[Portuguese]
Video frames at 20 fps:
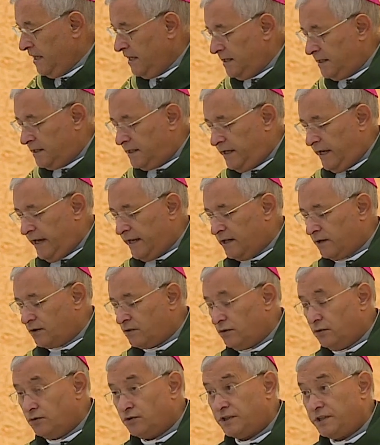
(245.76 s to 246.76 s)
e que era
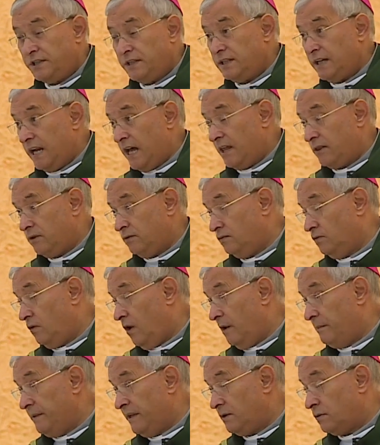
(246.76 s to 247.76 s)
considerado um
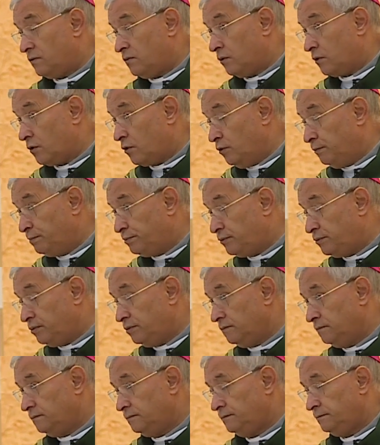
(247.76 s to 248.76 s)
homem
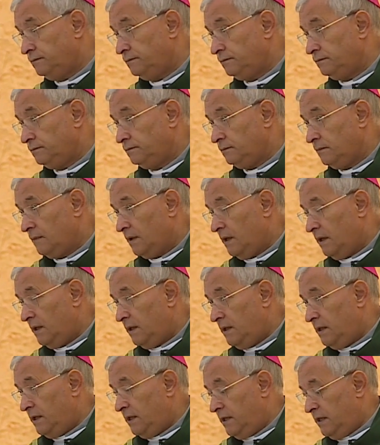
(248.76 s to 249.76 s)
corrupto,
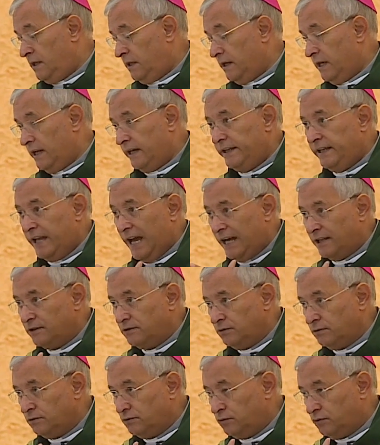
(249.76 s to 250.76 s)
e
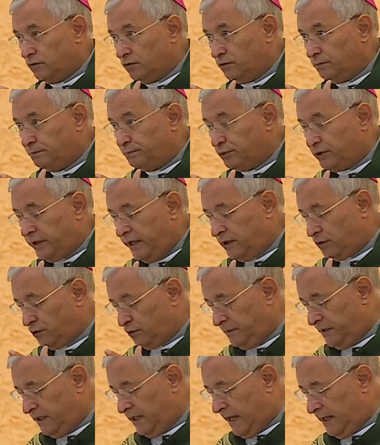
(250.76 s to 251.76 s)
aliado do poder
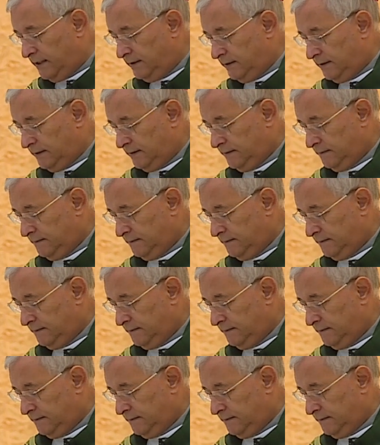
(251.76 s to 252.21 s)
dominante,